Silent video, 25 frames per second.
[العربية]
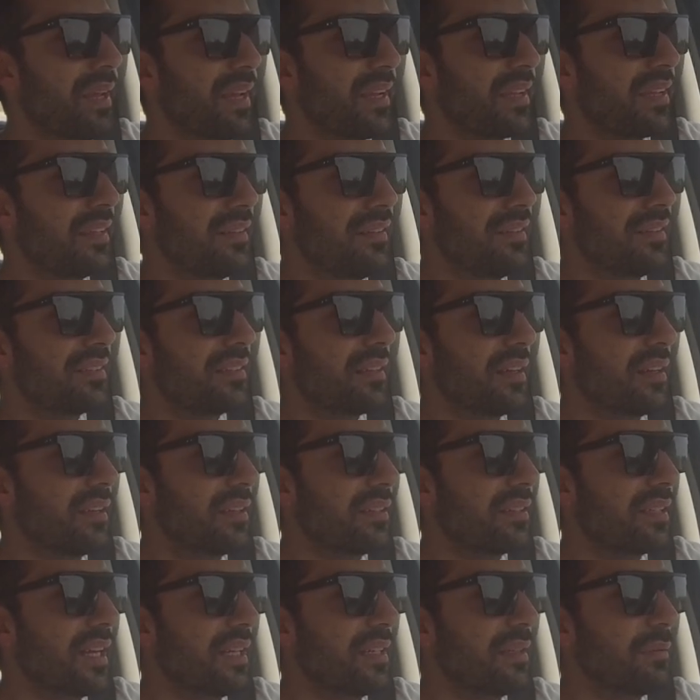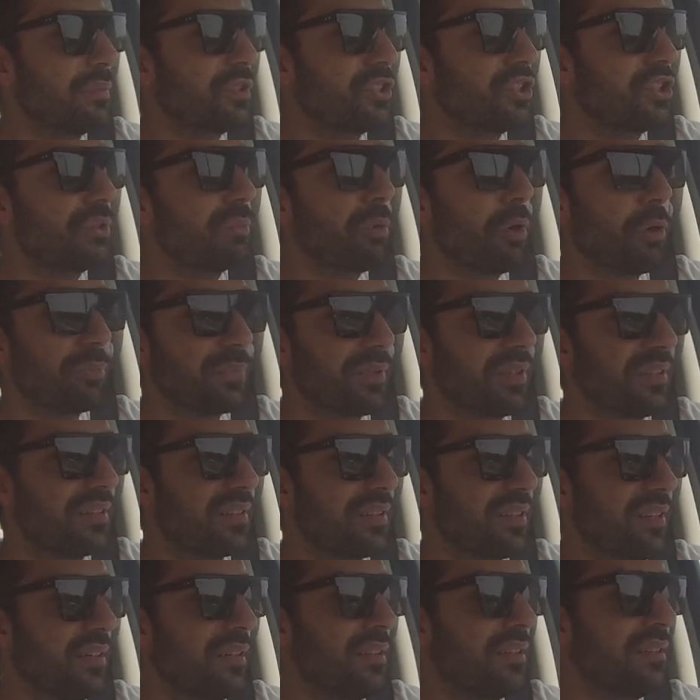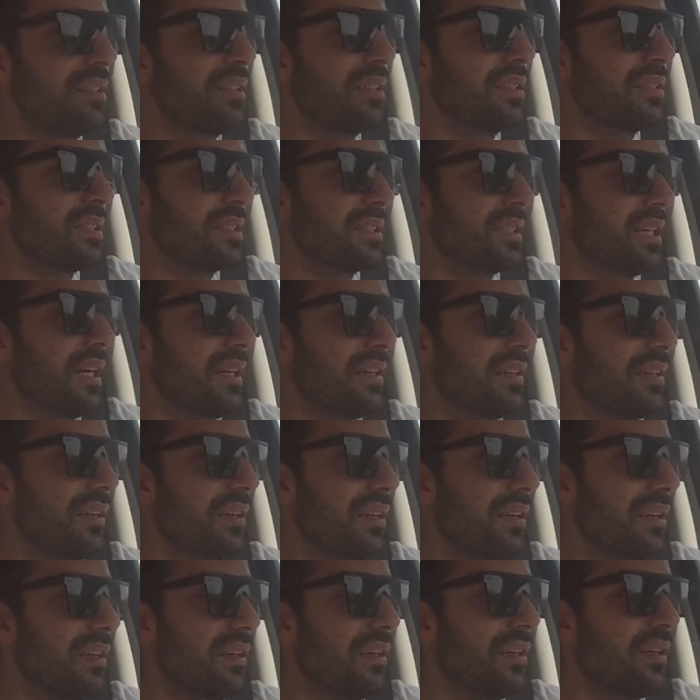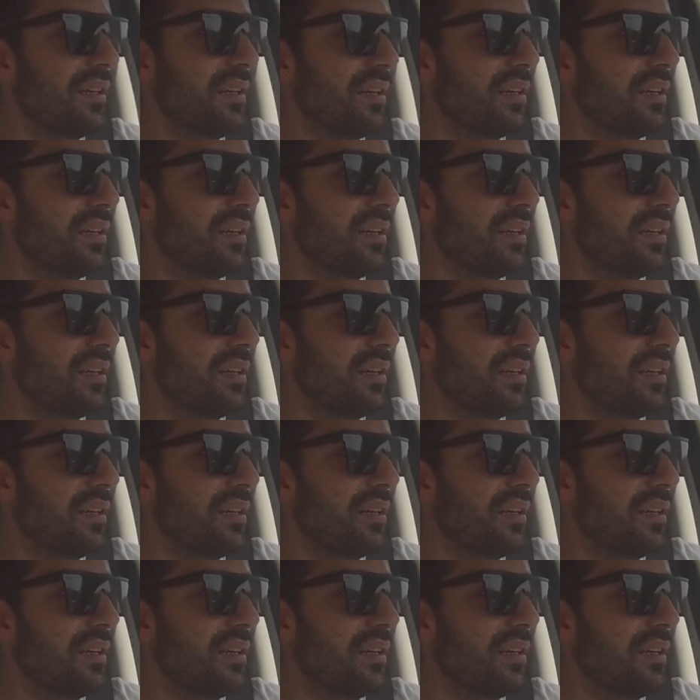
نحكي نيسان يعني بتجيبها وبتنسى انا ال